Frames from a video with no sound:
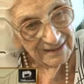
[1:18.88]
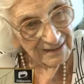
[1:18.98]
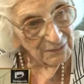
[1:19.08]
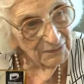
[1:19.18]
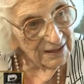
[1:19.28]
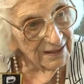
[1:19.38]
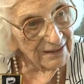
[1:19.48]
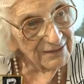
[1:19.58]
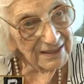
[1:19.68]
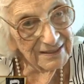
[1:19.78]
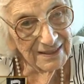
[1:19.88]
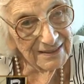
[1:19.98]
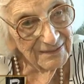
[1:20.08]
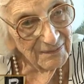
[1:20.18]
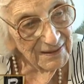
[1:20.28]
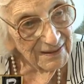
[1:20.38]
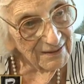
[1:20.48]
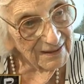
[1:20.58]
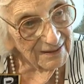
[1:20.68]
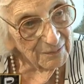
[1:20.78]
si tuviese la vista.
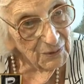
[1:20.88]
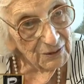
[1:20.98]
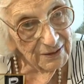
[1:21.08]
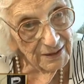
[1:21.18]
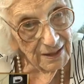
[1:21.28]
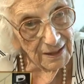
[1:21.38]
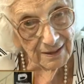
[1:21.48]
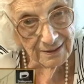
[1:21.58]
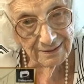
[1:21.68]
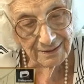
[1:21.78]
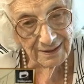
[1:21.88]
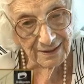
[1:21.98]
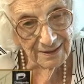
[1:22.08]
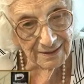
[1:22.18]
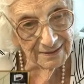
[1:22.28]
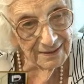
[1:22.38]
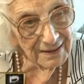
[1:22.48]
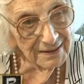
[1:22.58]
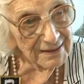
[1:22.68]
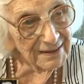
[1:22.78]
No puedo ni leer, ni leer,
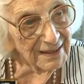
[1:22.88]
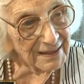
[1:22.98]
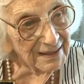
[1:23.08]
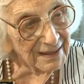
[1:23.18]
nada. Bueno,